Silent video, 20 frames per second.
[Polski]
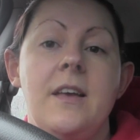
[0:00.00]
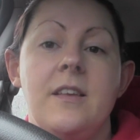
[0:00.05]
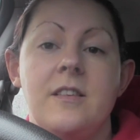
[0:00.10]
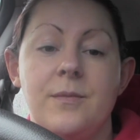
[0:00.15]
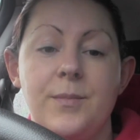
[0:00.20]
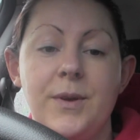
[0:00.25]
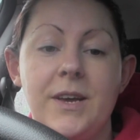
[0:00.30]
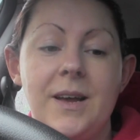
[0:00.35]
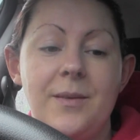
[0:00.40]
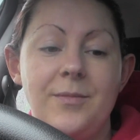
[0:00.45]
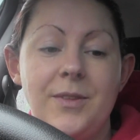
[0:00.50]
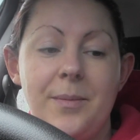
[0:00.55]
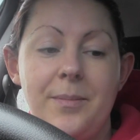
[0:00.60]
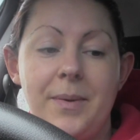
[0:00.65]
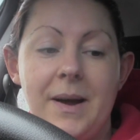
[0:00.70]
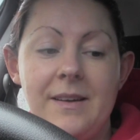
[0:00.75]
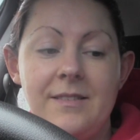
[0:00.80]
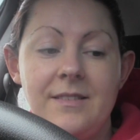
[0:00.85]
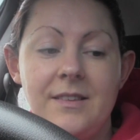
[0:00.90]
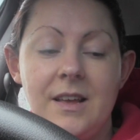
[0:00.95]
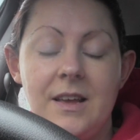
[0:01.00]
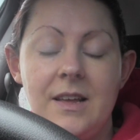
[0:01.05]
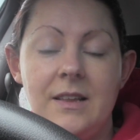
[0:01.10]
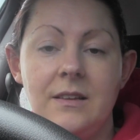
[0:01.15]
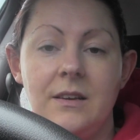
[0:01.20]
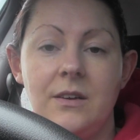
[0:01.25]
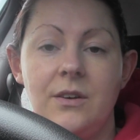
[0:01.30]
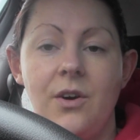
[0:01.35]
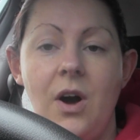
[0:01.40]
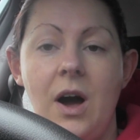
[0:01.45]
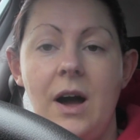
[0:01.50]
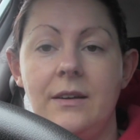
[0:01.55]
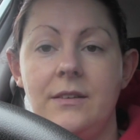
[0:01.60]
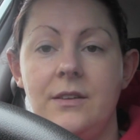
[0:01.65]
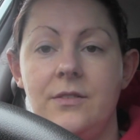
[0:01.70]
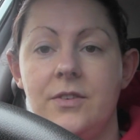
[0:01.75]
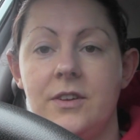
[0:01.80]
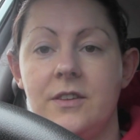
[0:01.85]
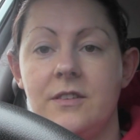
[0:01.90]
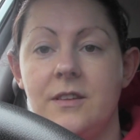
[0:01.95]
Zmykam na basen,
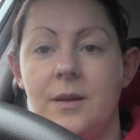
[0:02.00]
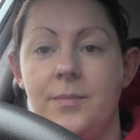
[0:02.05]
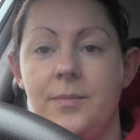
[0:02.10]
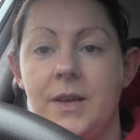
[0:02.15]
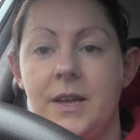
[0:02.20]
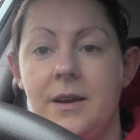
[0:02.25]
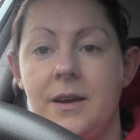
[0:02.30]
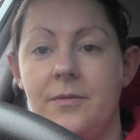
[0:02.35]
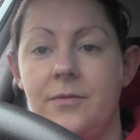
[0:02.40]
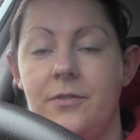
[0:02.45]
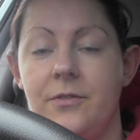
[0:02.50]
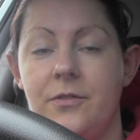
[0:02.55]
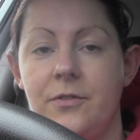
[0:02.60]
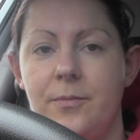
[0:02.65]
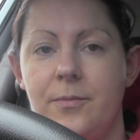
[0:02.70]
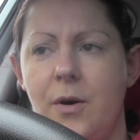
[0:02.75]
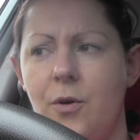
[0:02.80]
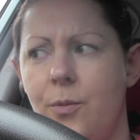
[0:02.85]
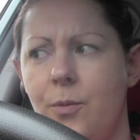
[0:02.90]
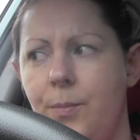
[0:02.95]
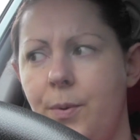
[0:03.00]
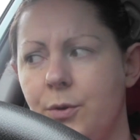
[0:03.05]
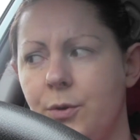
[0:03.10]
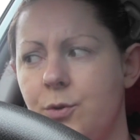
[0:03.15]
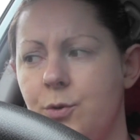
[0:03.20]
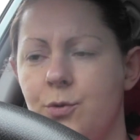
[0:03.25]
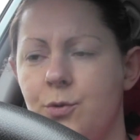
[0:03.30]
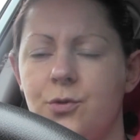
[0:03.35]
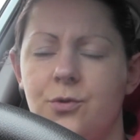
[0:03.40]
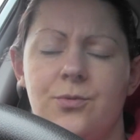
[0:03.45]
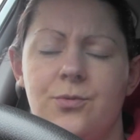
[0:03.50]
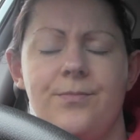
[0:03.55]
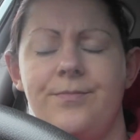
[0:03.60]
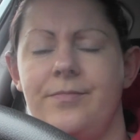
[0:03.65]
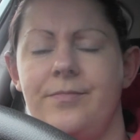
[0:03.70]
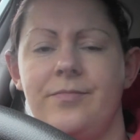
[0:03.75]
kochani, Was zabieram w małą podróż,